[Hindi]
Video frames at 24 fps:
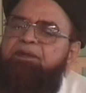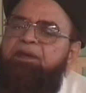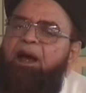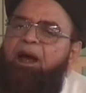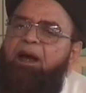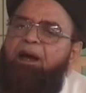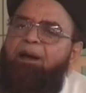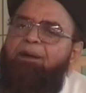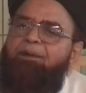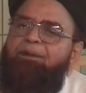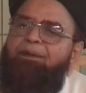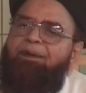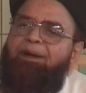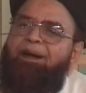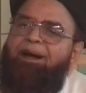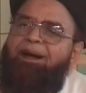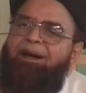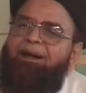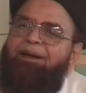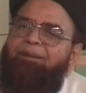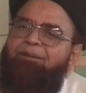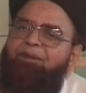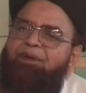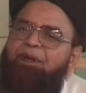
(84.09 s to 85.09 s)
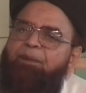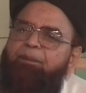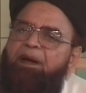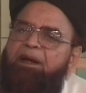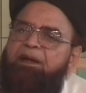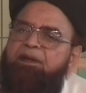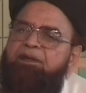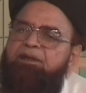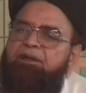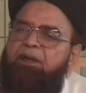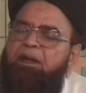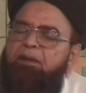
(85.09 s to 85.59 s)
से आया उन्होंने कहा कि मुझे
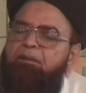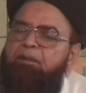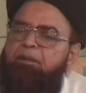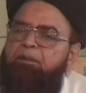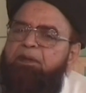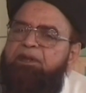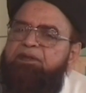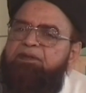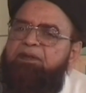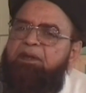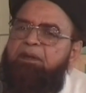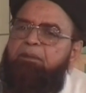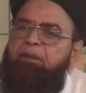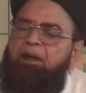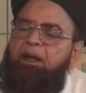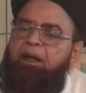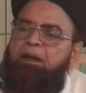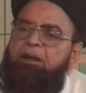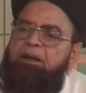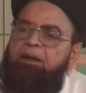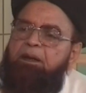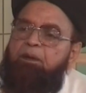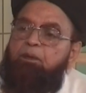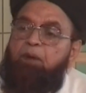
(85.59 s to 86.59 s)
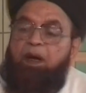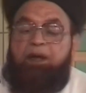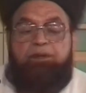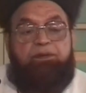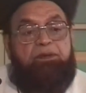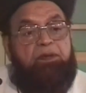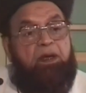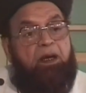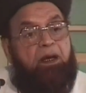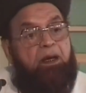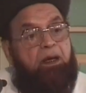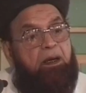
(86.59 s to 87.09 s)
पाकिस्तान में मस्जिद बनानी होगा
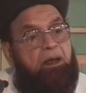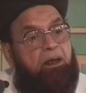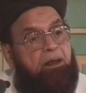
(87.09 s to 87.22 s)
अच्छा